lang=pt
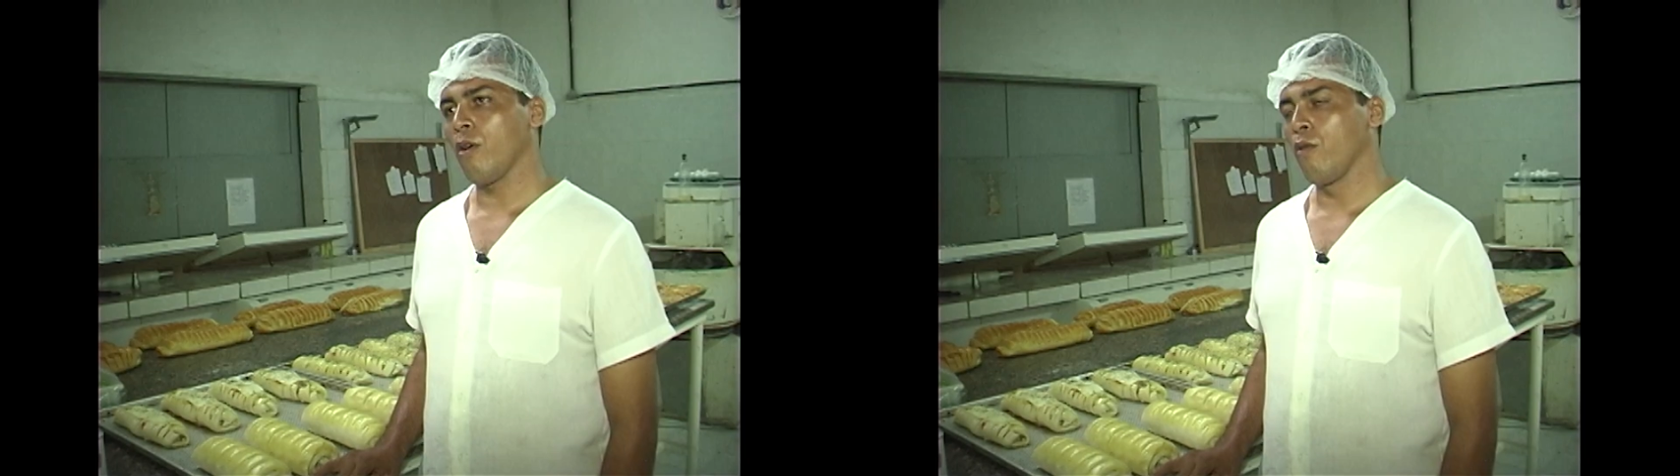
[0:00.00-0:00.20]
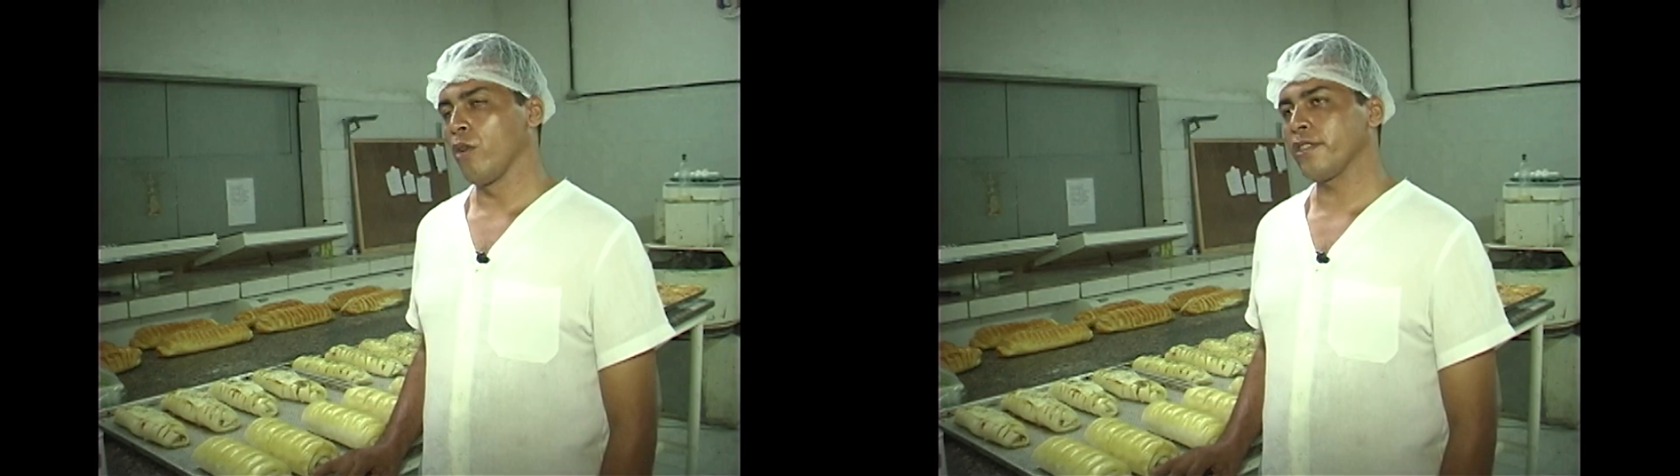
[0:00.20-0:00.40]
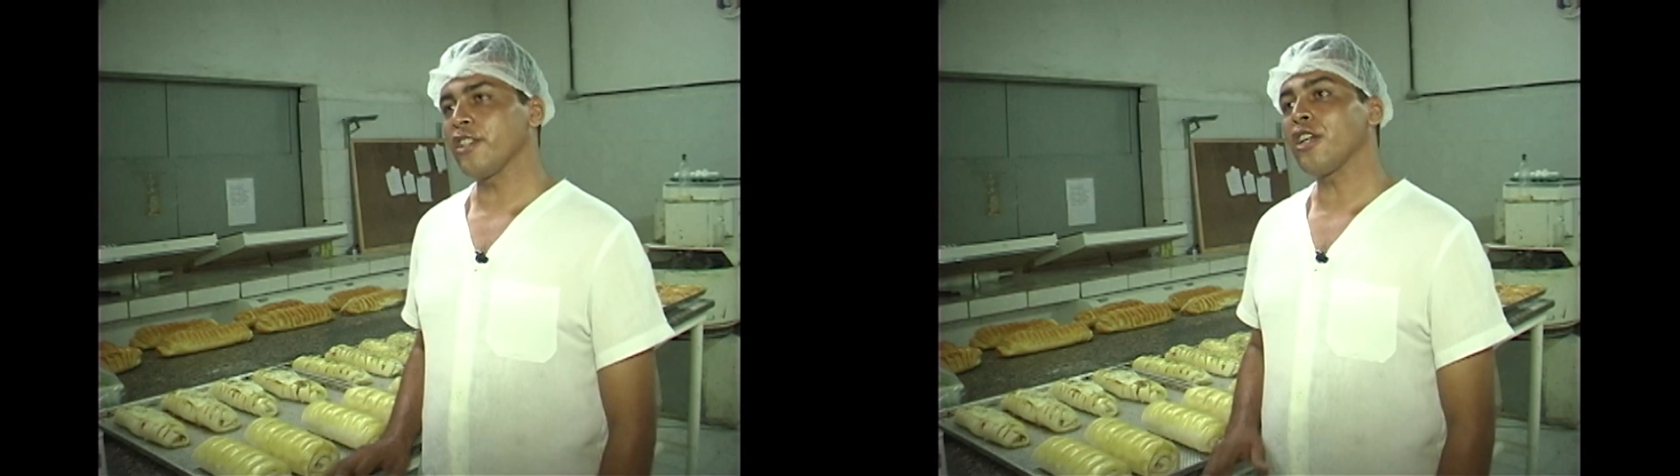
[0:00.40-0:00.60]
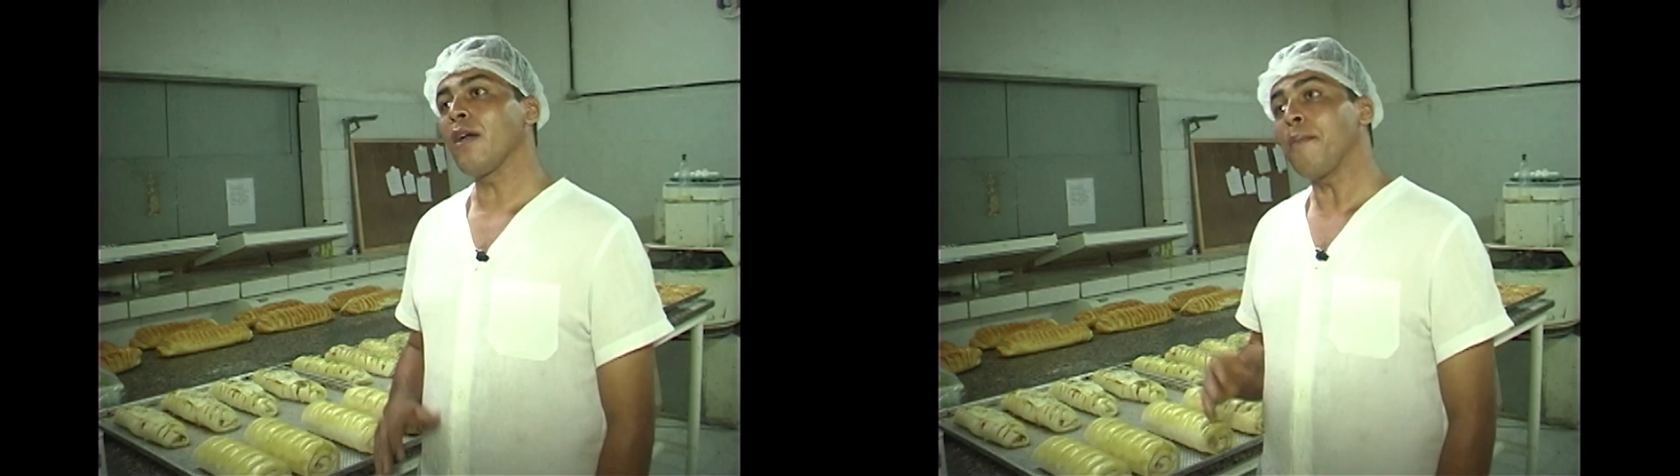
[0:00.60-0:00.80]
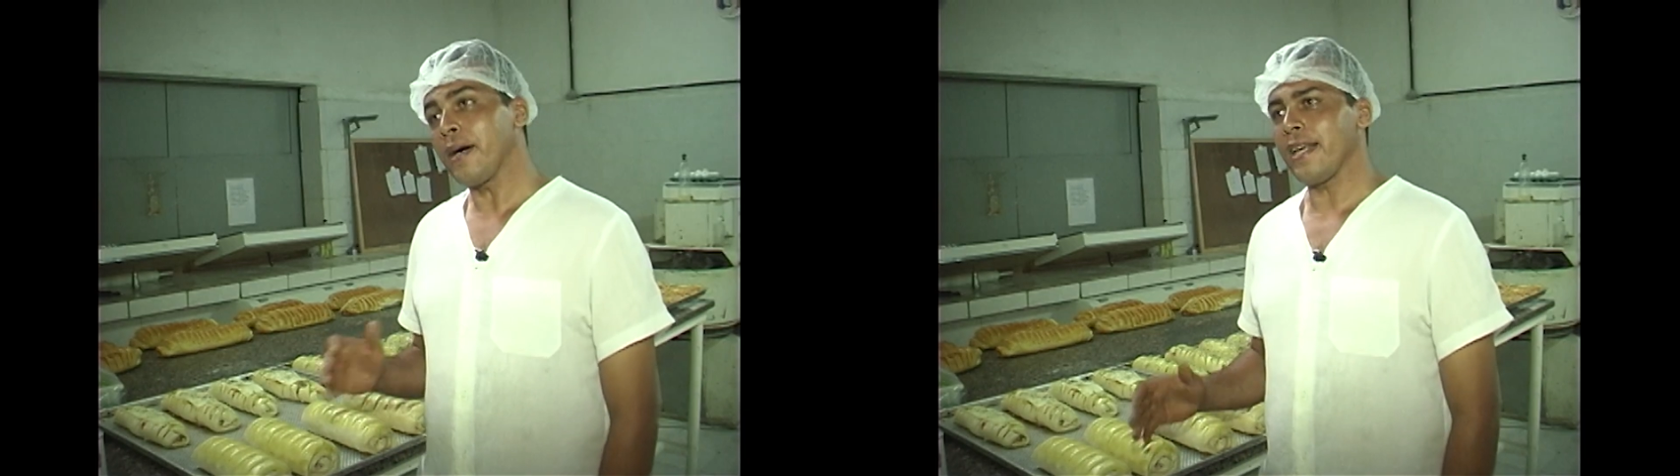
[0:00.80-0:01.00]
Você já
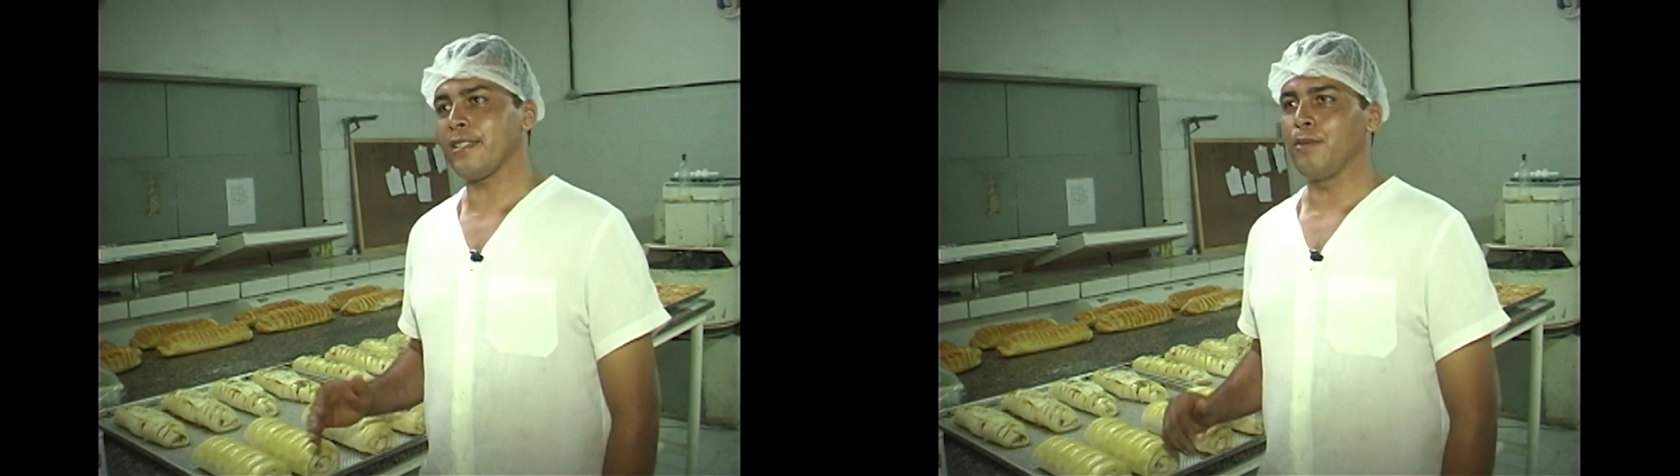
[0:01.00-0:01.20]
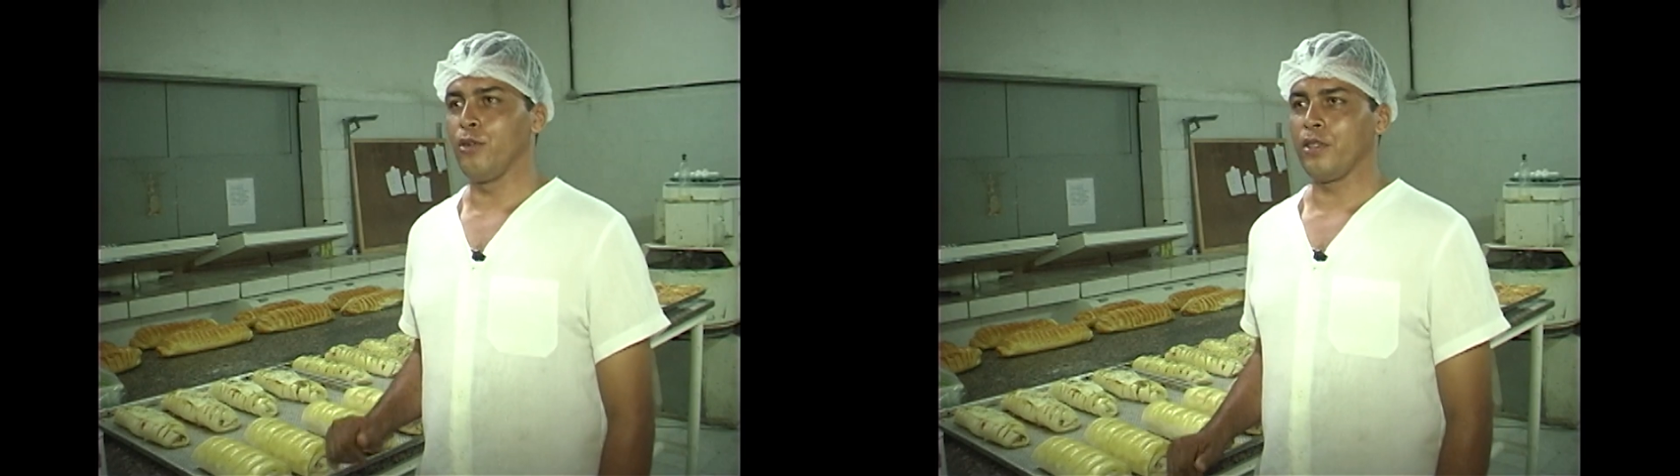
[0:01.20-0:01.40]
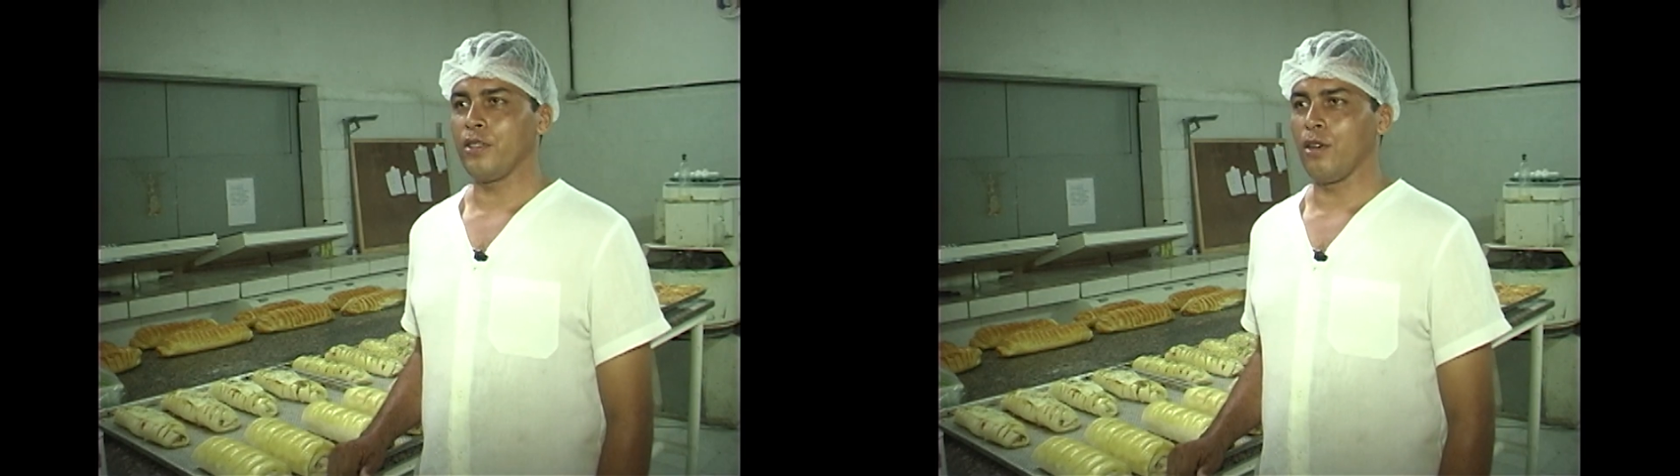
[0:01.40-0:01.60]
não aparece muito,